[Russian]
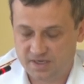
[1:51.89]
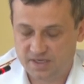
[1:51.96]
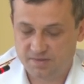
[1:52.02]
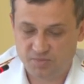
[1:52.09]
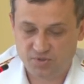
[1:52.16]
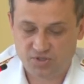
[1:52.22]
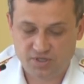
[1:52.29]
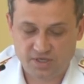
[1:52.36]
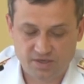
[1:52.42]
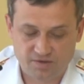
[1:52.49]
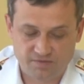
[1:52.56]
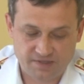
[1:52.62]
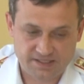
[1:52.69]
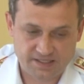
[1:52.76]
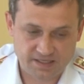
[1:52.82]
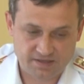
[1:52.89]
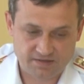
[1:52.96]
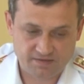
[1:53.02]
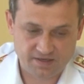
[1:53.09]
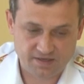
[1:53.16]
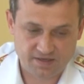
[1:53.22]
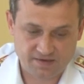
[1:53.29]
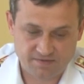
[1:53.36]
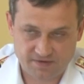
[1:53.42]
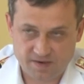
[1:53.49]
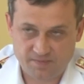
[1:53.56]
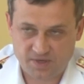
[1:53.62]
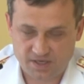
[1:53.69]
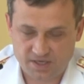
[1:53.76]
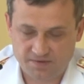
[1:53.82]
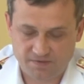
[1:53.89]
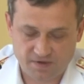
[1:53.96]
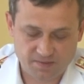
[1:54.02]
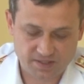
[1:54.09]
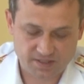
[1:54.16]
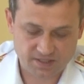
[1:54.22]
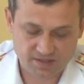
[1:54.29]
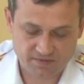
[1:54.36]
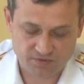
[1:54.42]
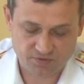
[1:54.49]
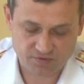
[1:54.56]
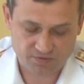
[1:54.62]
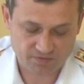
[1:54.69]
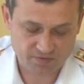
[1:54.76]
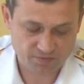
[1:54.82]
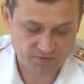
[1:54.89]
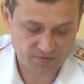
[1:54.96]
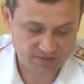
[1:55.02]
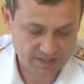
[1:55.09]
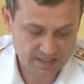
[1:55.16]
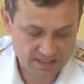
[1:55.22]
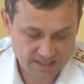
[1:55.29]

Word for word: Обещаю, 20 го я в рамках информации довожу этот вопрос.